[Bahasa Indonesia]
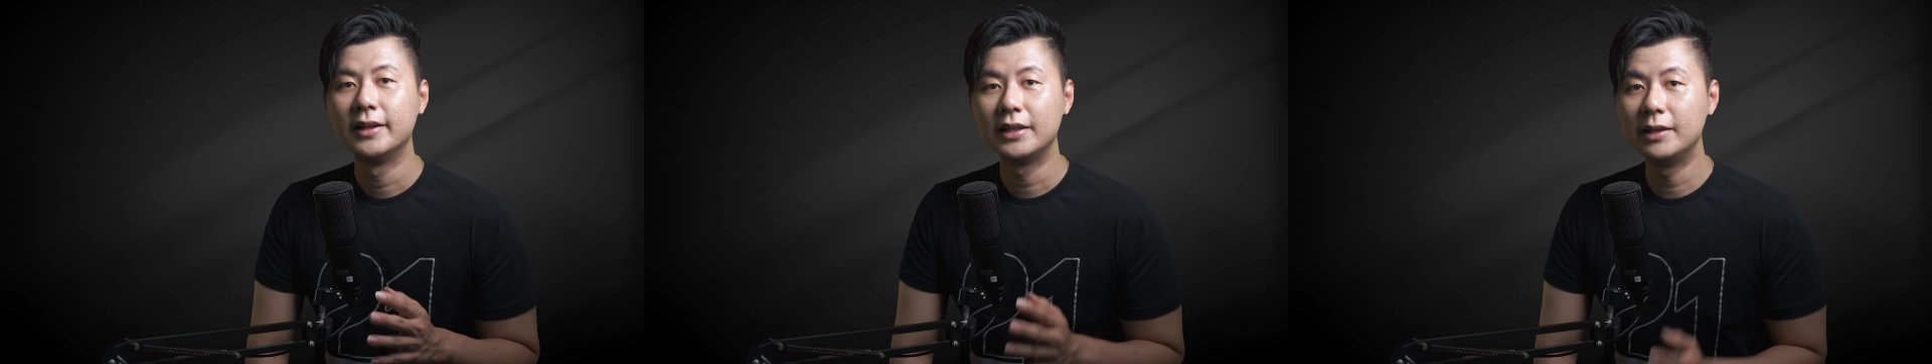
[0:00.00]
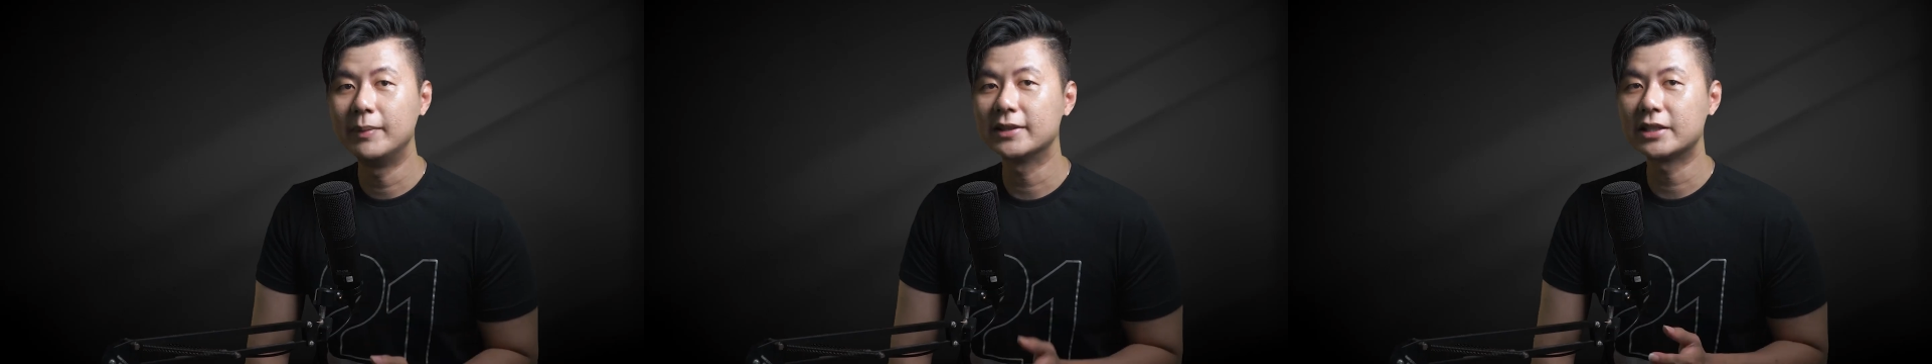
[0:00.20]

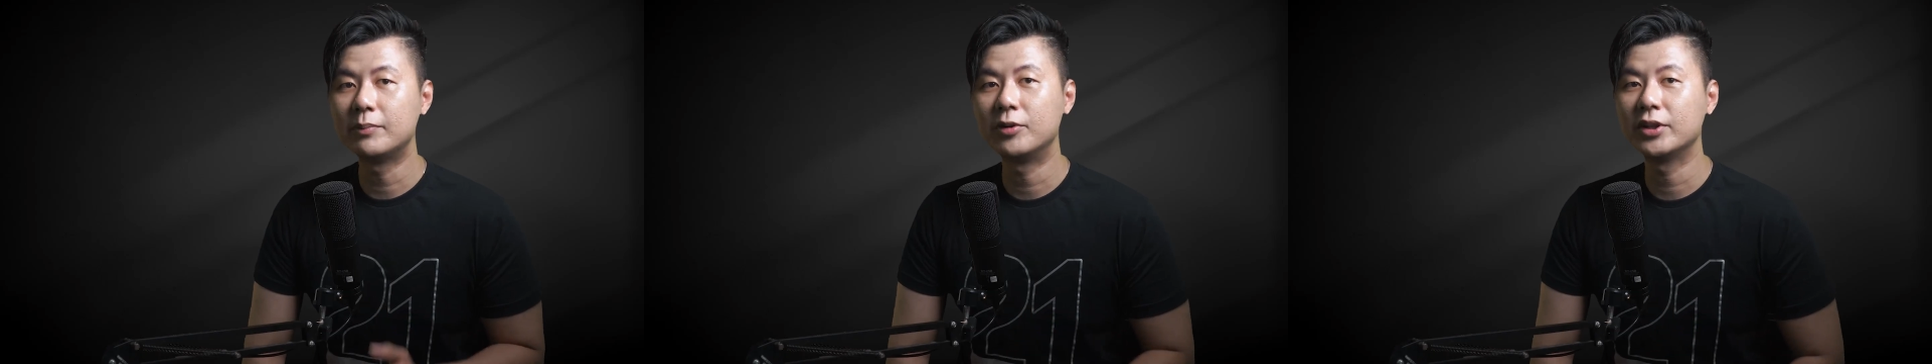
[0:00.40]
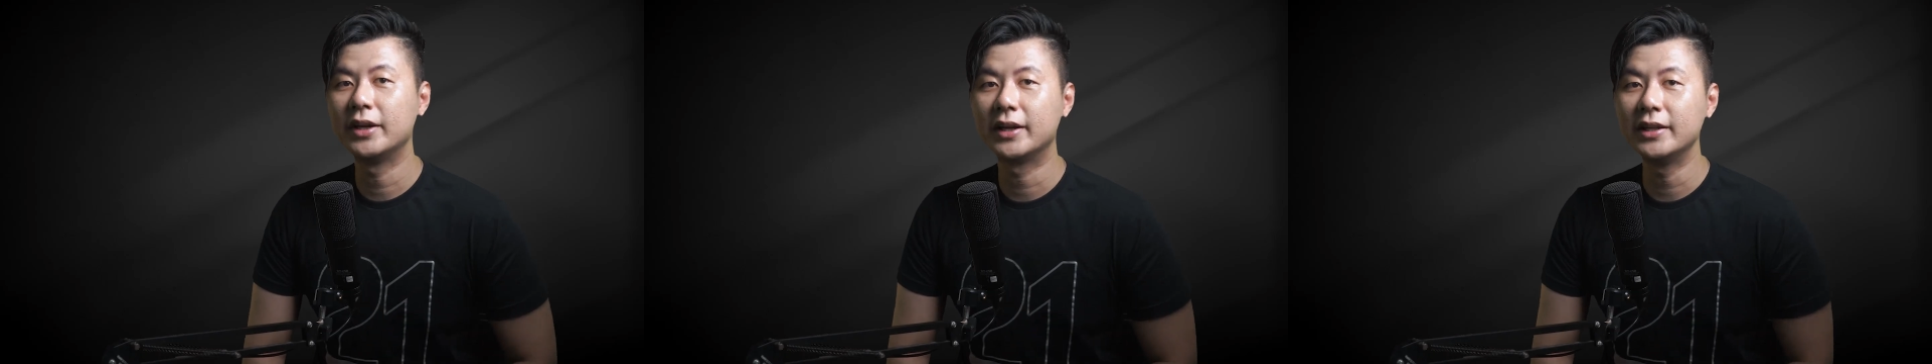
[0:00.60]
Di masa
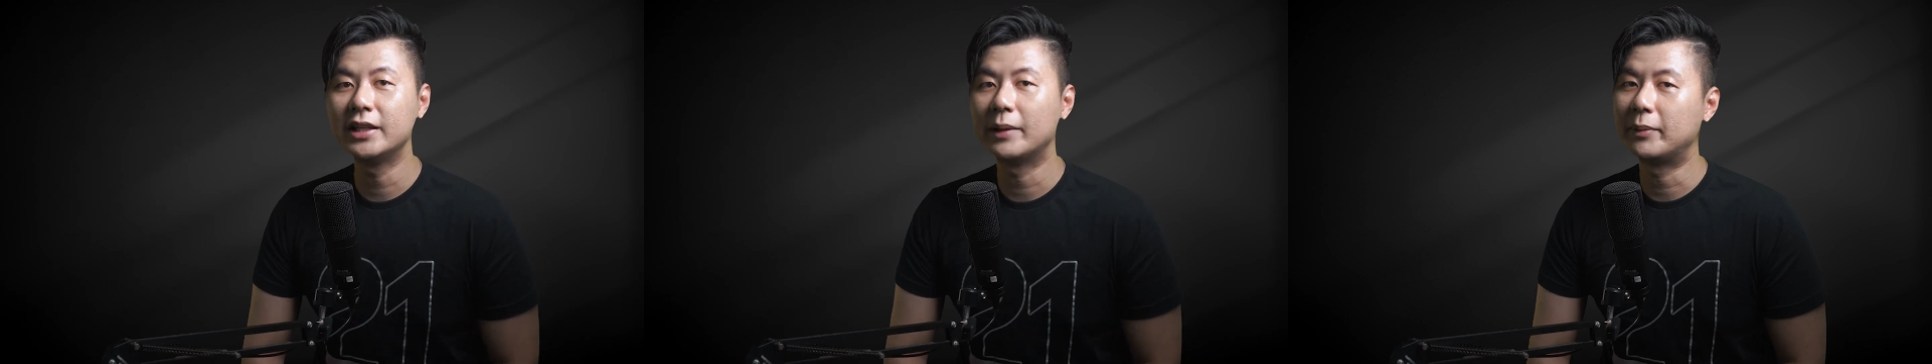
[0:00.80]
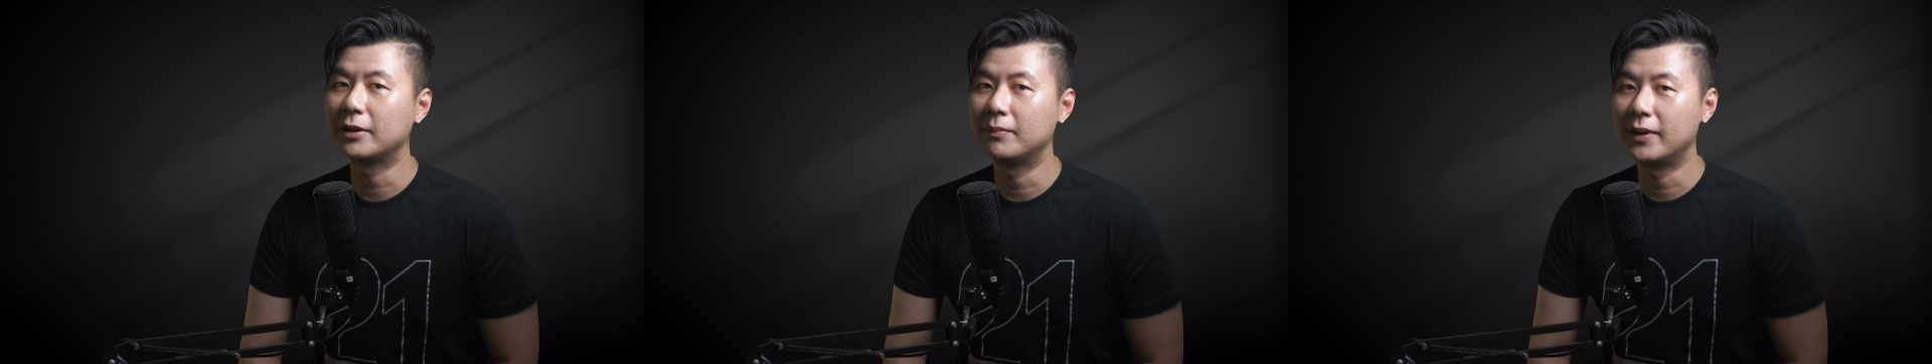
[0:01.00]
modern
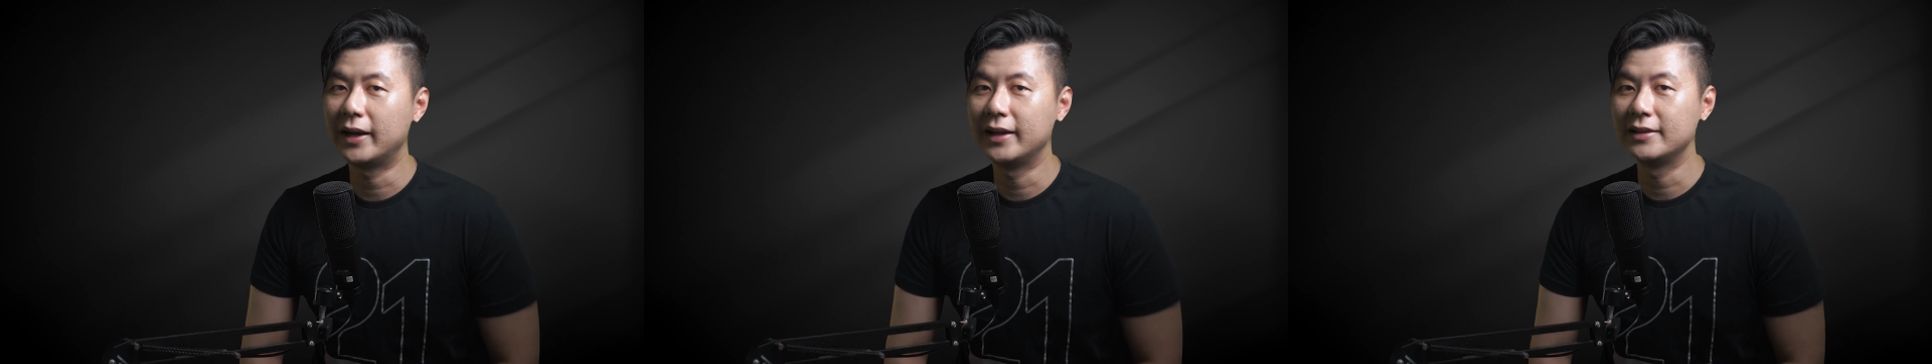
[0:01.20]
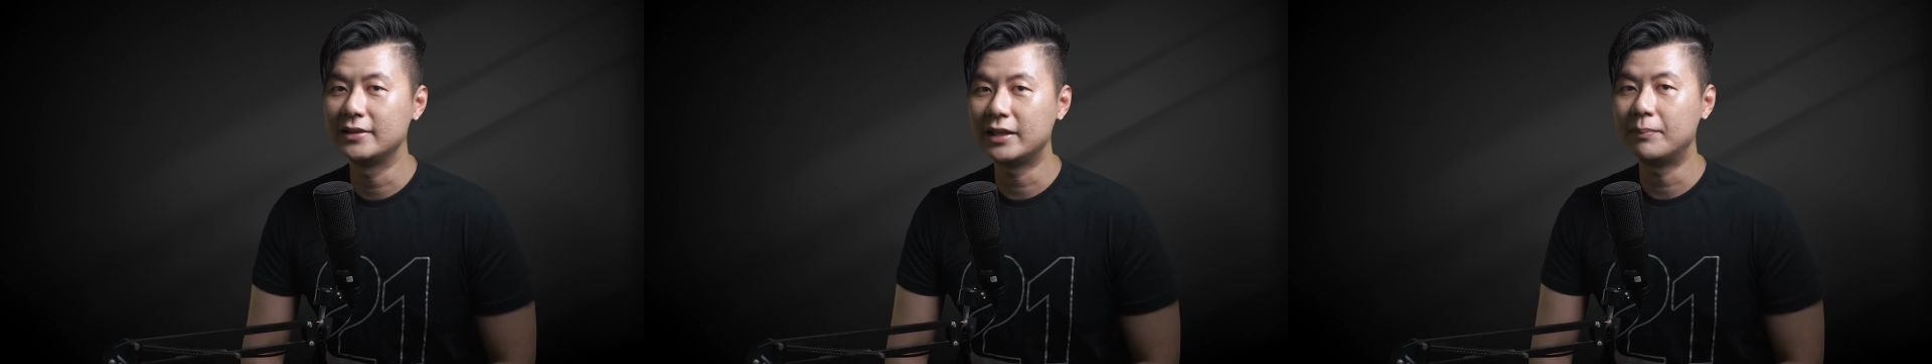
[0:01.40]
dapat
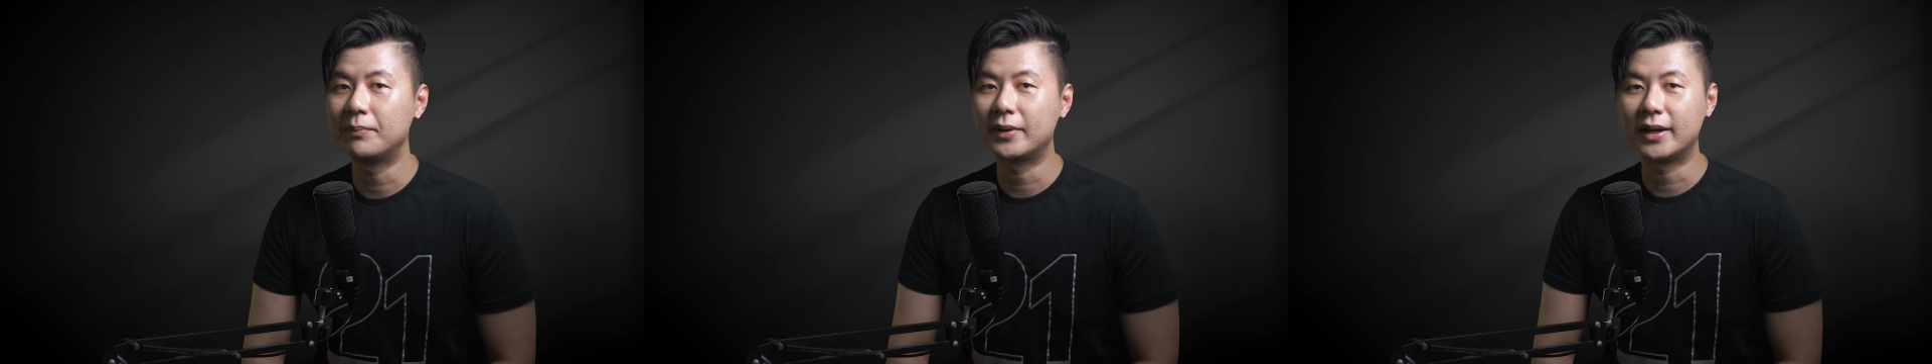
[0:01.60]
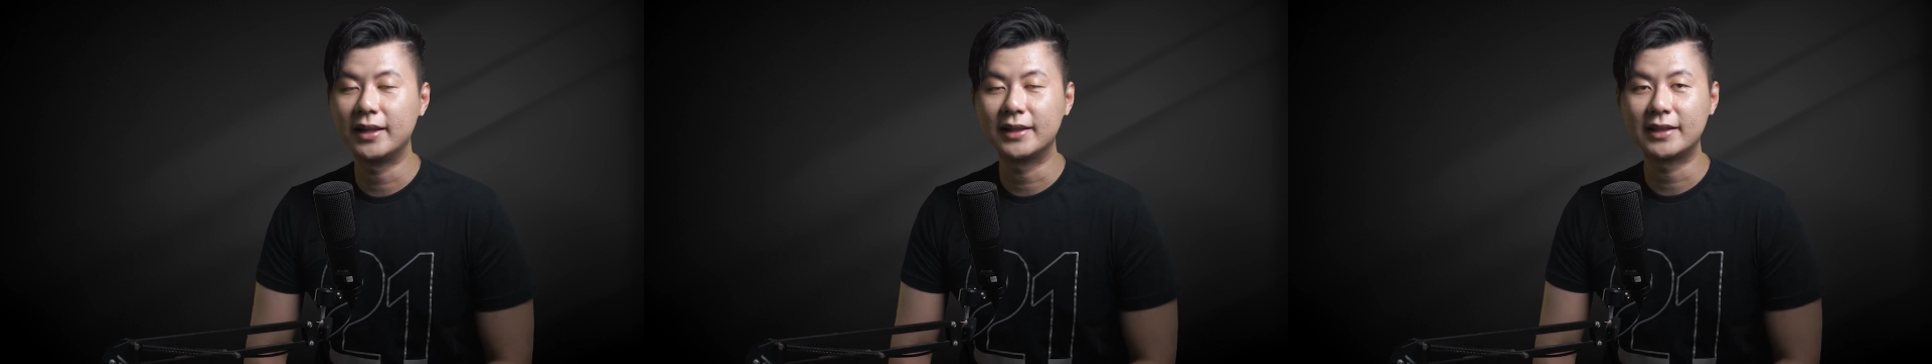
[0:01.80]
mengancam
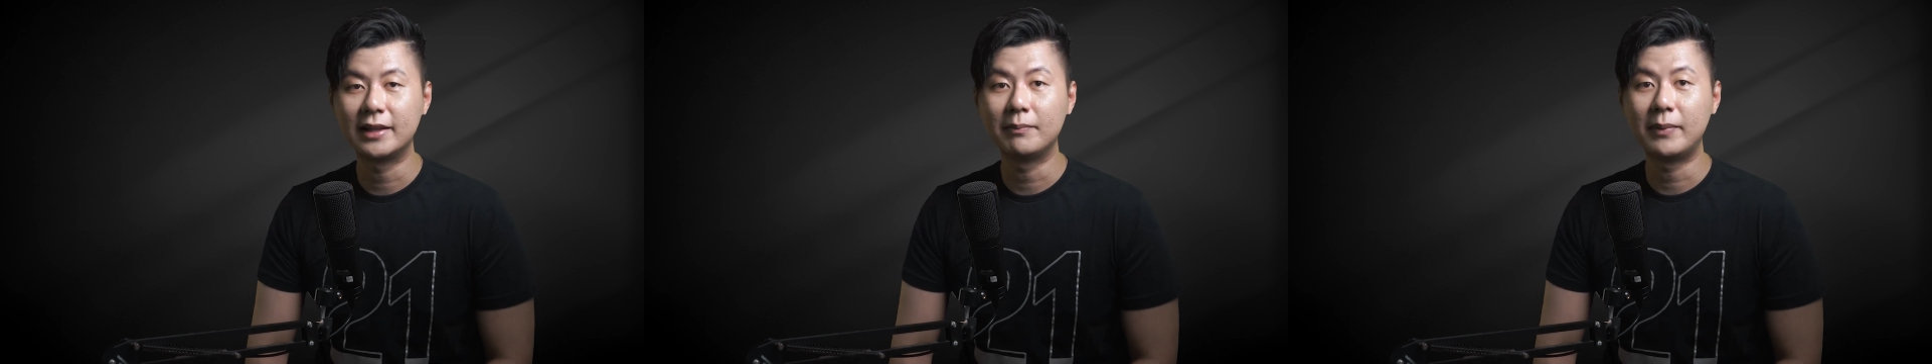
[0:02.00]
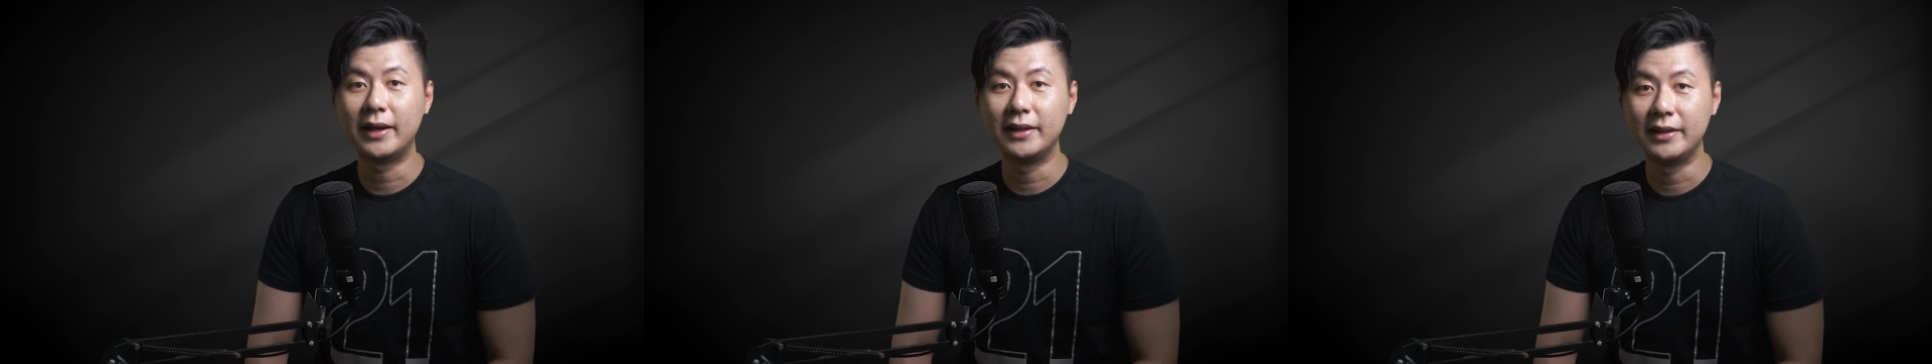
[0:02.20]

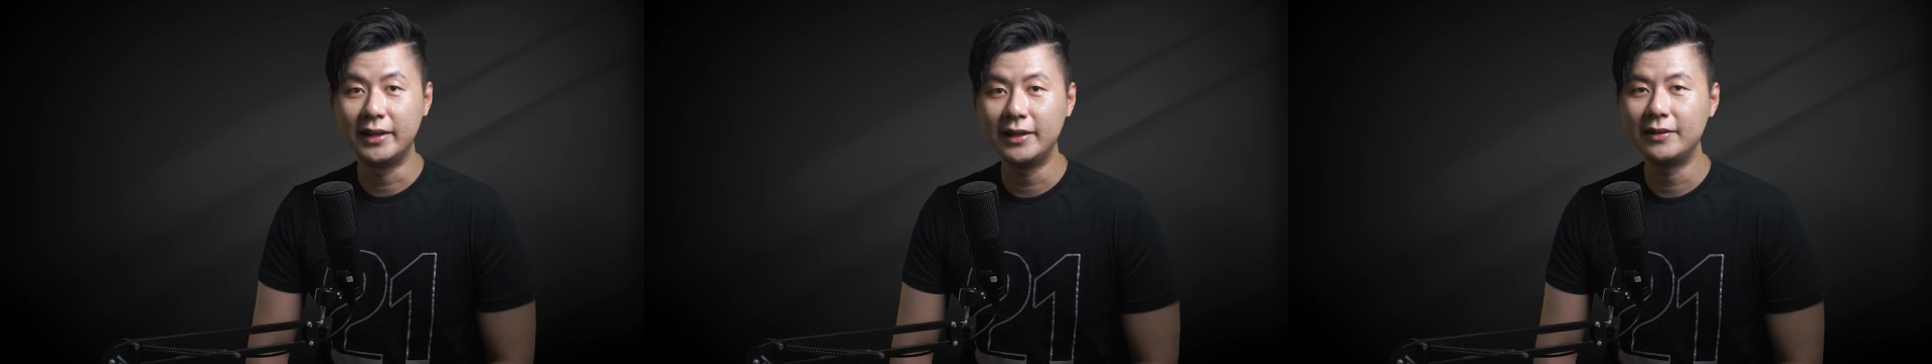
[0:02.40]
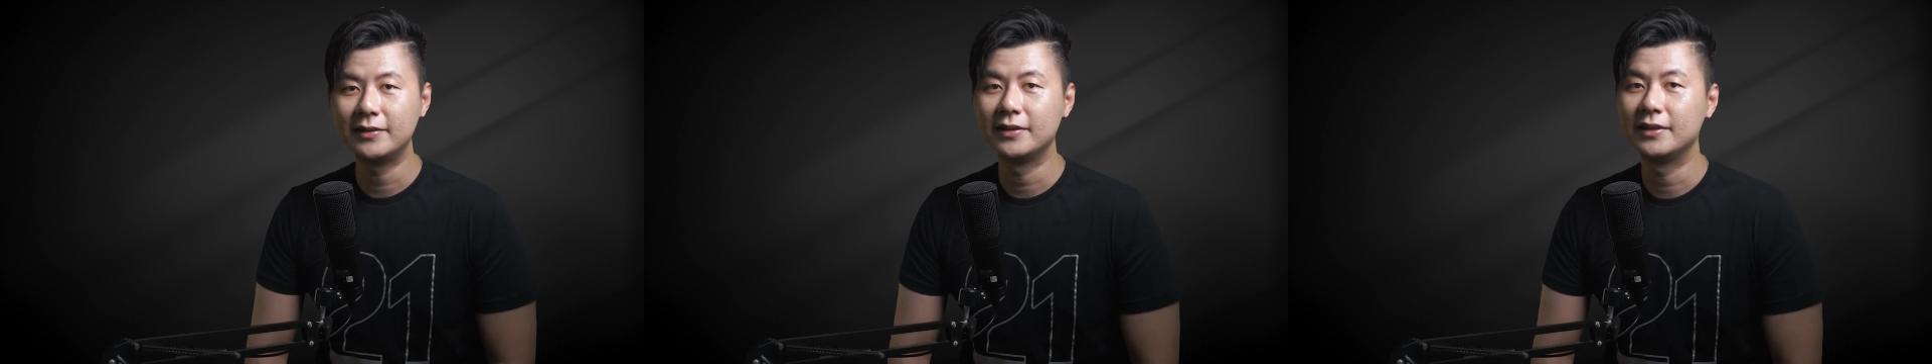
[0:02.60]
peralatan
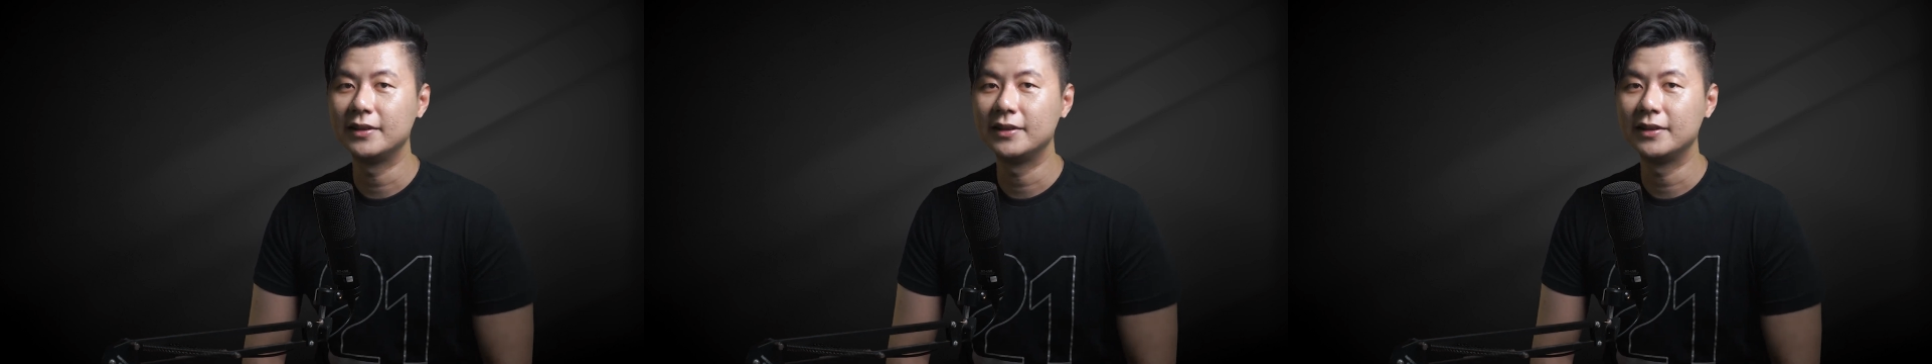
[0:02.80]
mining,